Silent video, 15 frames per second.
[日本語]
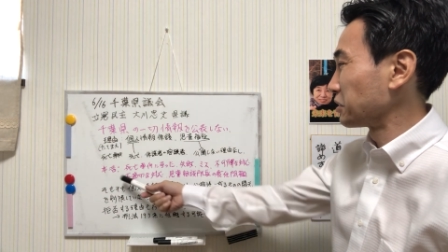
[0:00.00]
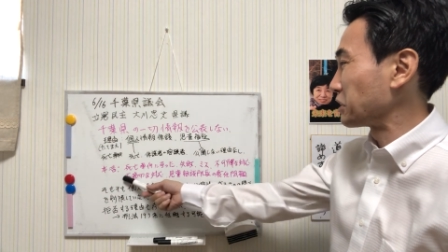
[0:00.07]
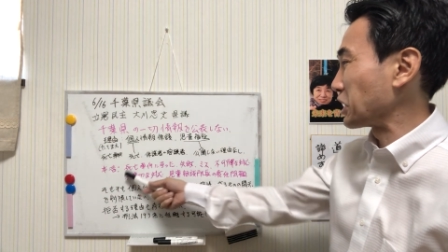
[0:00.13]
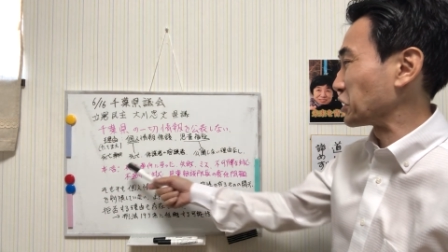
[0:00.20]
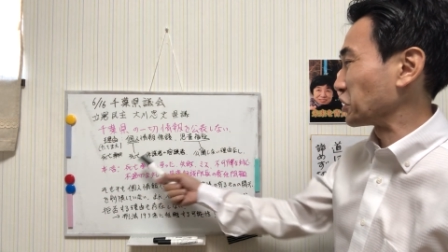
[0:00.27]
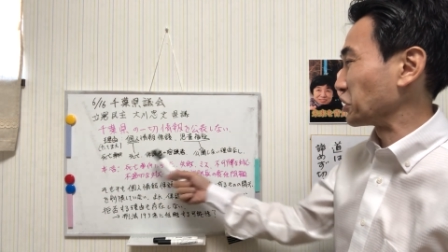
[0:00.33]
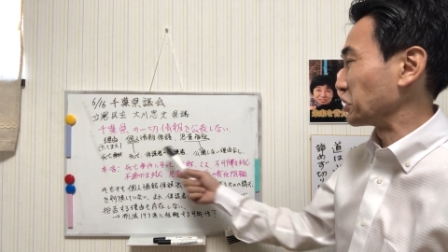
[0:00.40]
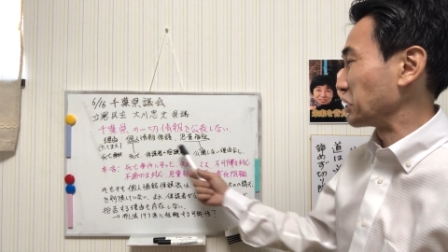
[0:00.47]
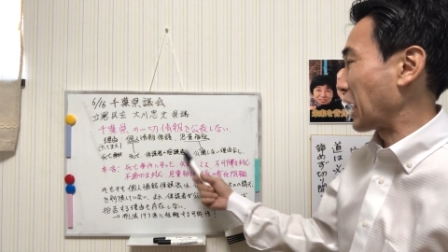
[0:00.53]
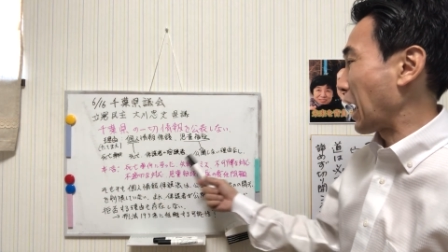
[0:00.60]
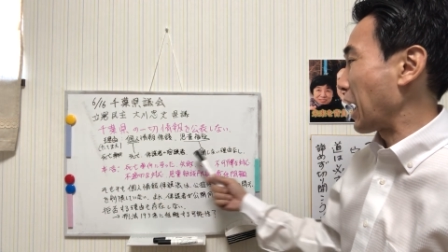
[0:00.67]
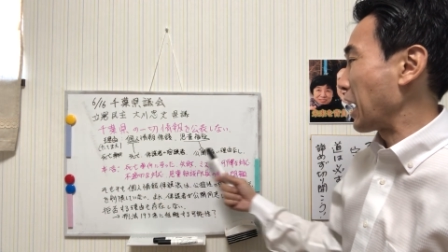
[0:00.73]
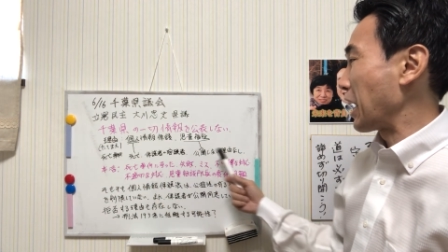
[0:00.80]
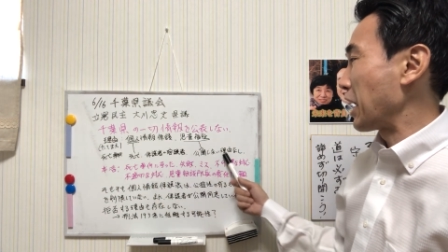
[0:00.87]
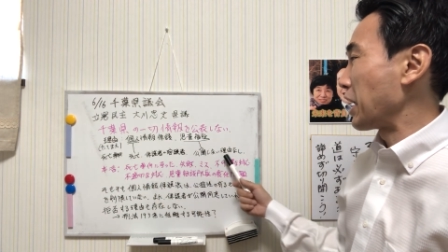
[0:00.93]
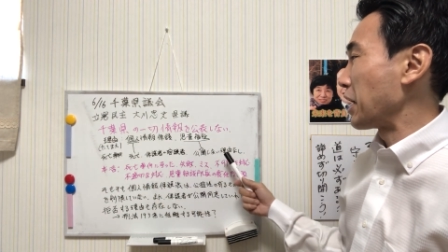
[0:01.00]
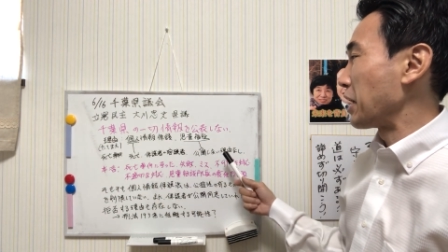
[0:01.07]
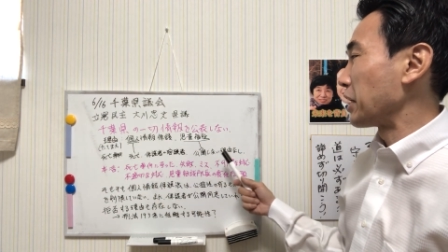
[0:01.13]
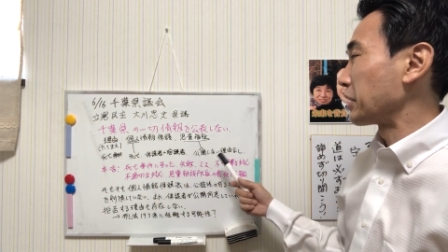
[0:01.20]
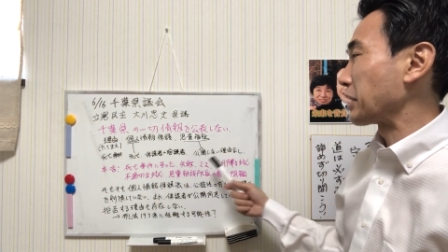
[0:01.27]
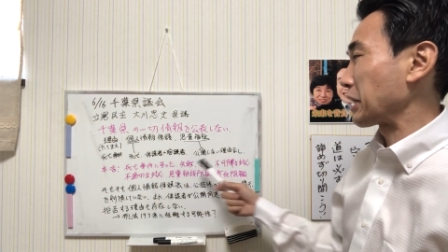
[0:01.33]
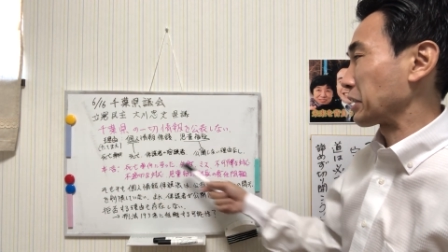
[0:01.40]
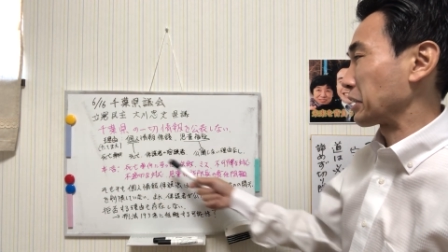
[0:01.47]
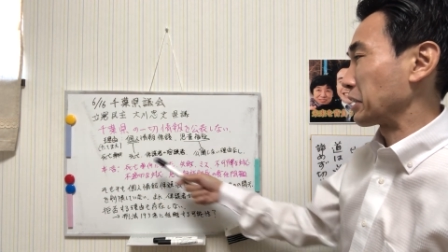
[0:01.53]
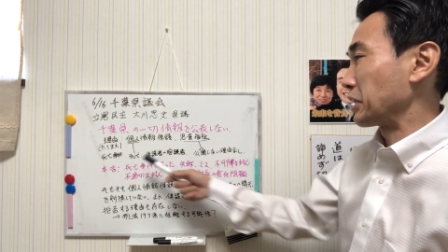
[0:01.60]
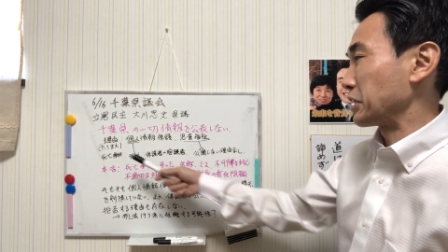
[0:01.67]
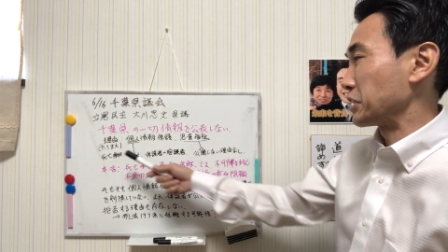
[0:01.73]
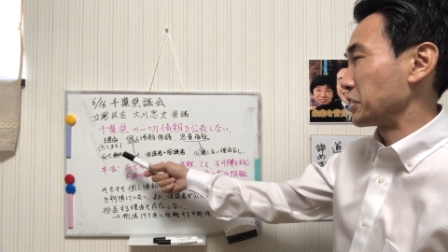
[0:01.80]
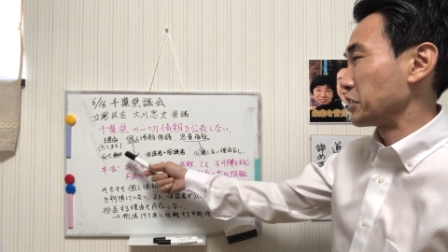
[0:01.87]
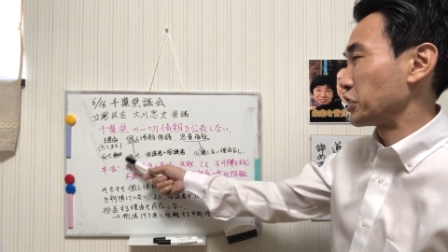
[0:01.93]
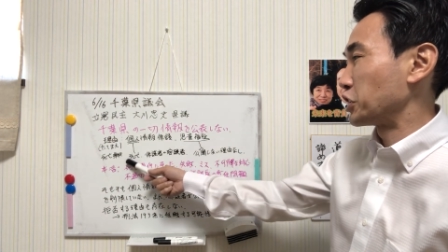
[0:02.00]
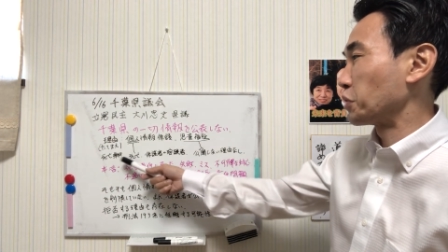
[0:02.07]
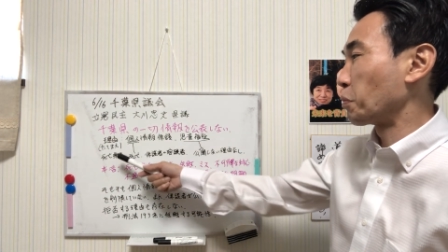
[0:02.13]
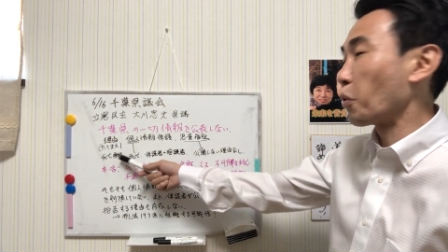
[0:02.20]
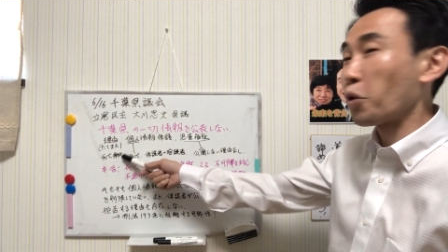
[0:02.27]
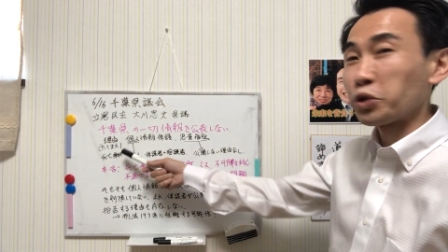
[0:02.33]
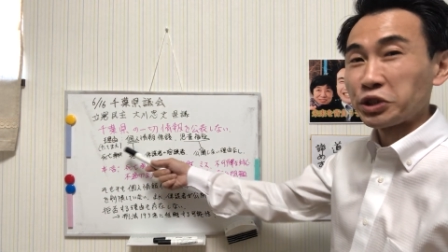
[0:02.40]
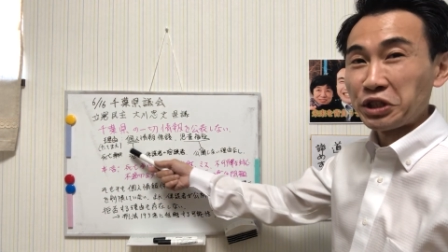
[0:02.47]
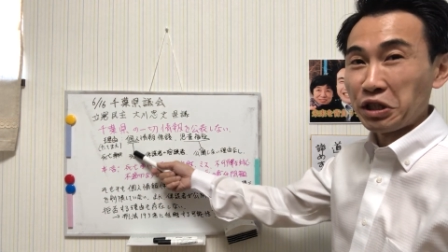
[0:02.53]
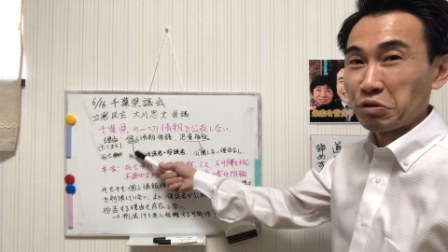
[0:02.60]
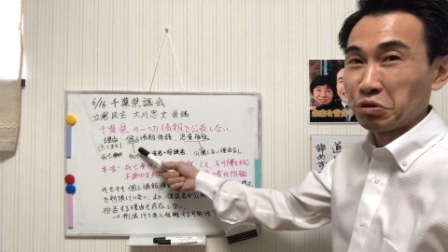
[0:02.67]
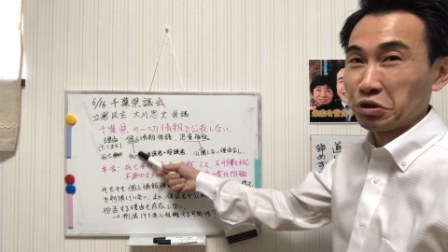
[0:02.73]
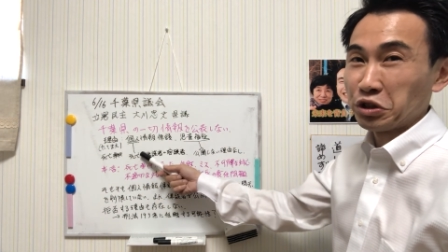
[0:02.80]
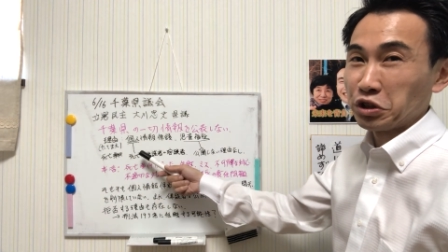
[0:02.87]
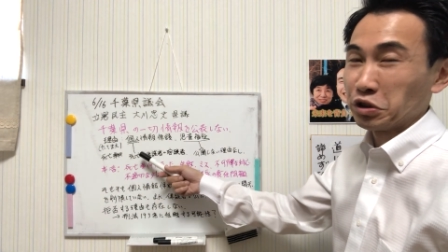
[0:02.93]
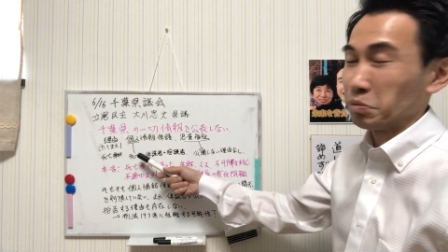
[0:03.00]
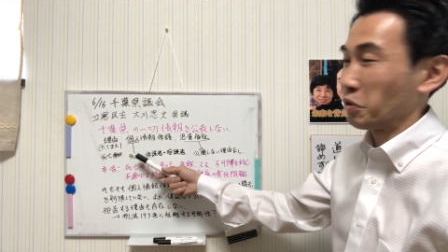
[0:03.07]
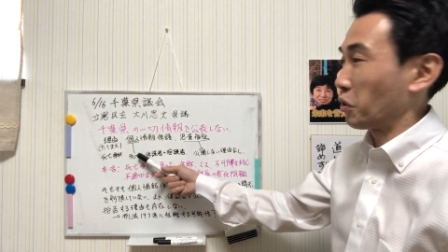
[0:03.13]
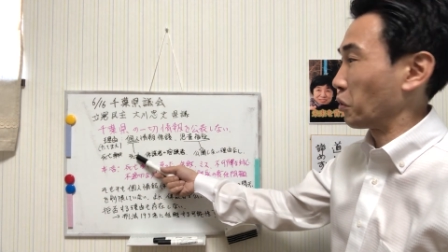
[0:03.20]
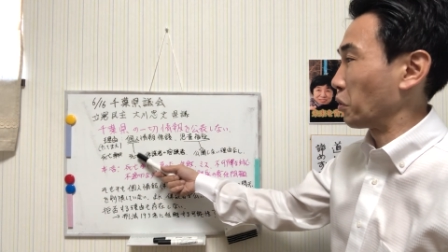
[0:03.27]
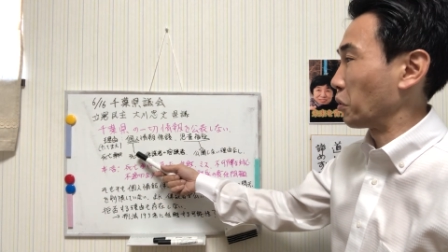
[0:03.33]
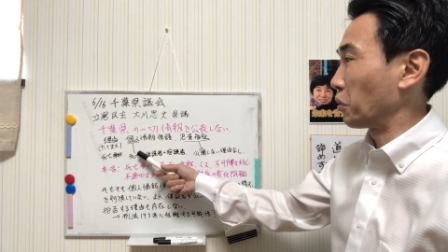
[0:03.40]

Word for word: ですねだって死亡してるんですもん